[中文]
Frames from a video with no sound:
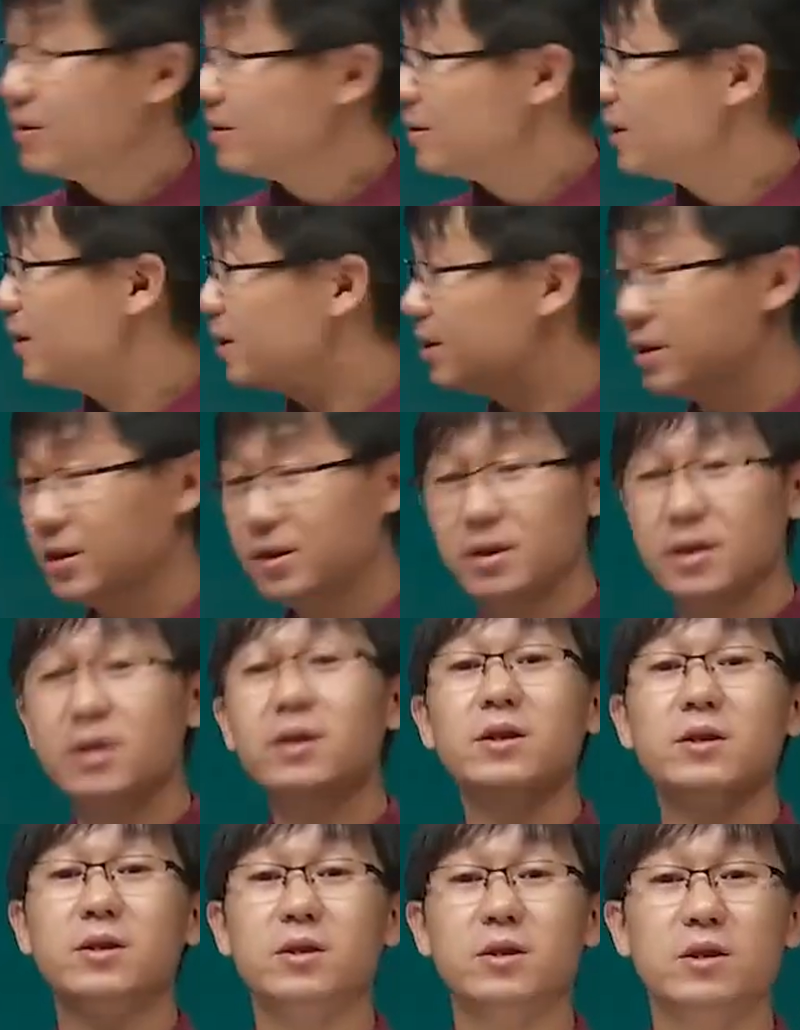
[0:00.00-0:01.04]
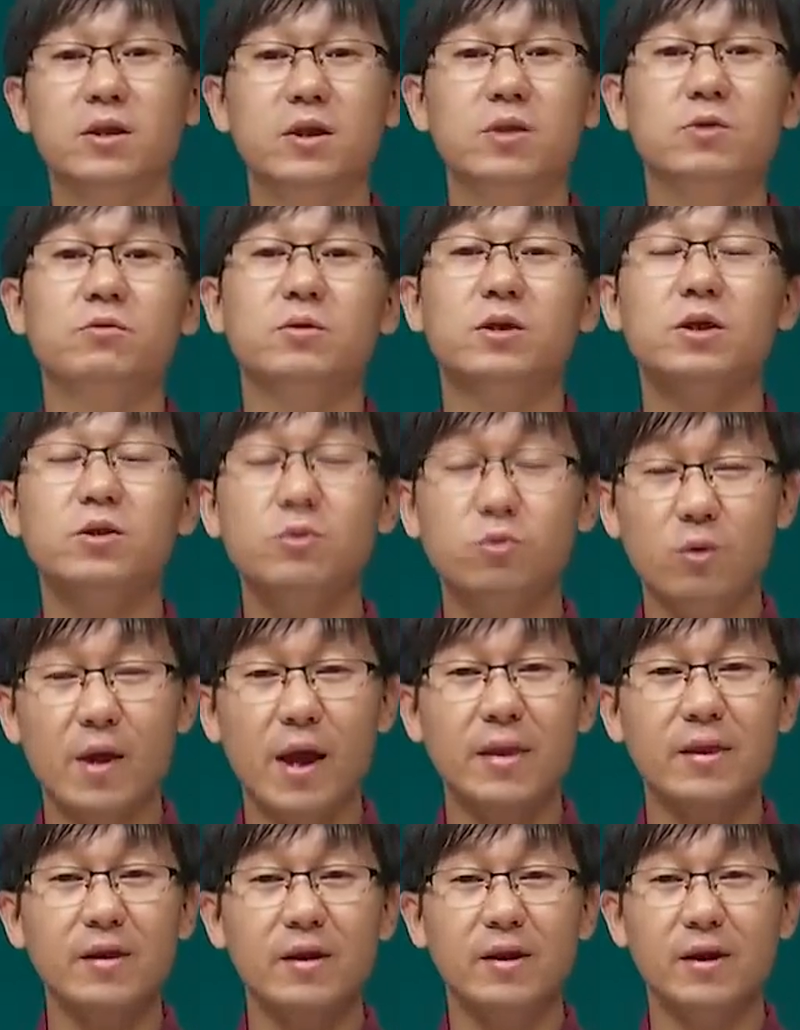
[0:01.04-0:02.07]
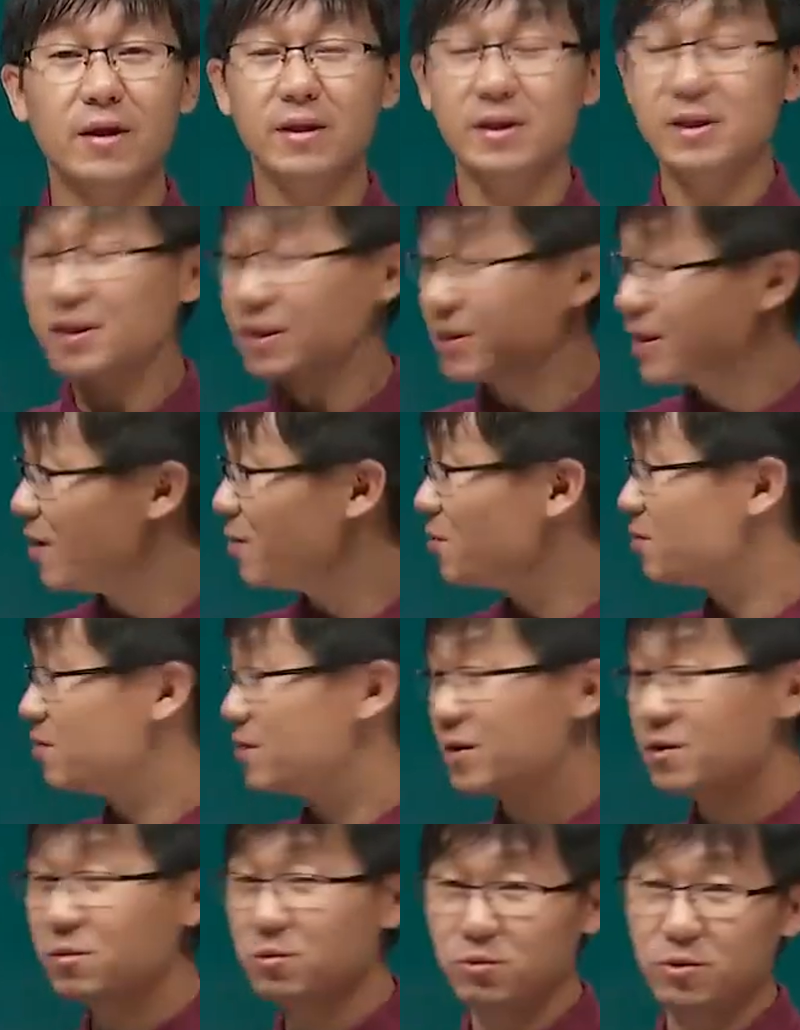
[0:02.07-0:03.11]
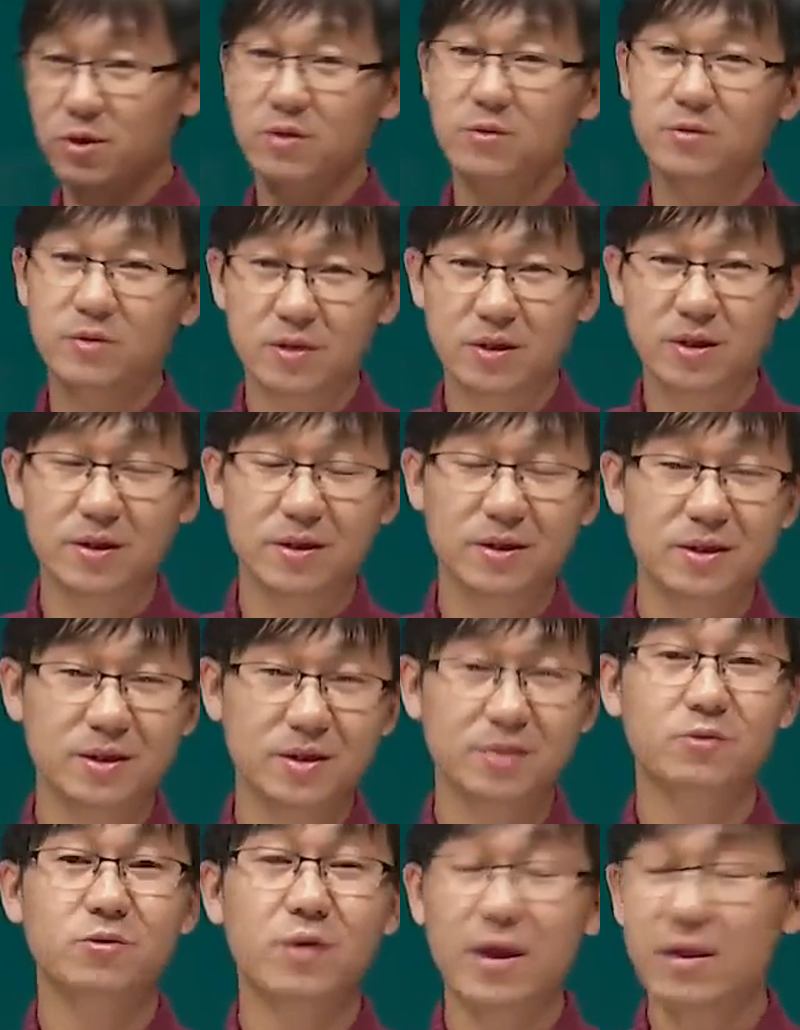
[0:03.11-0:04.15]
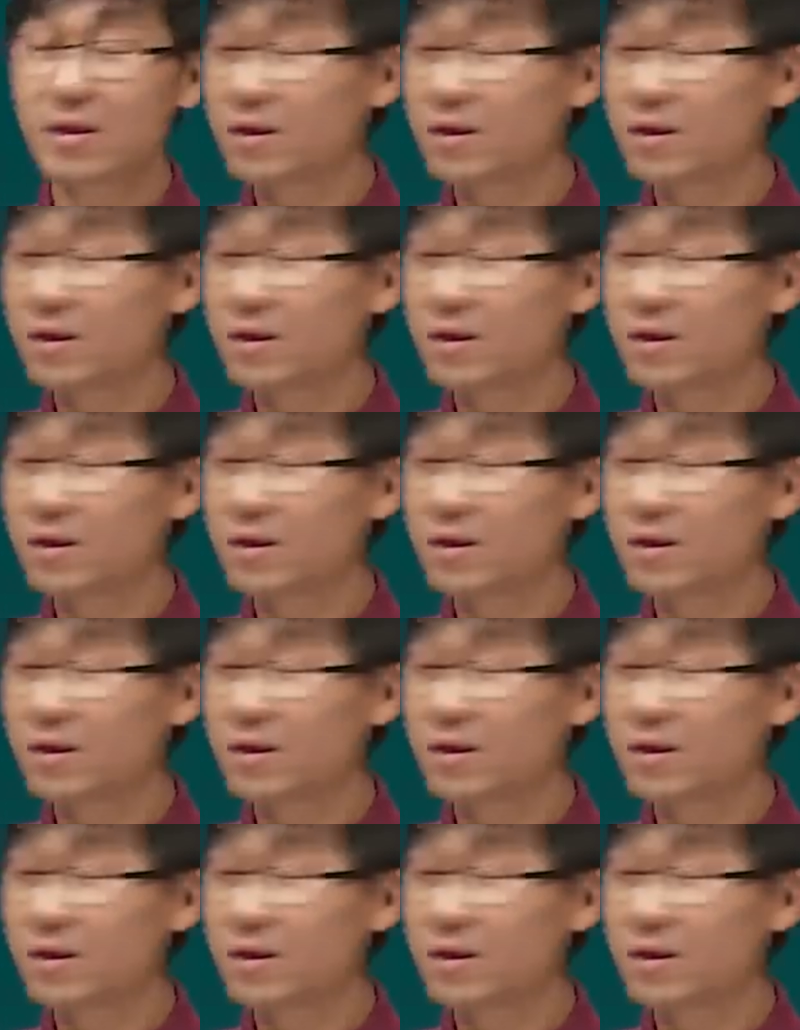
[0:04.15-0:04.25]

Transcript: 这个呢可以是一种期权啊，相当于这个股权投资基金行权；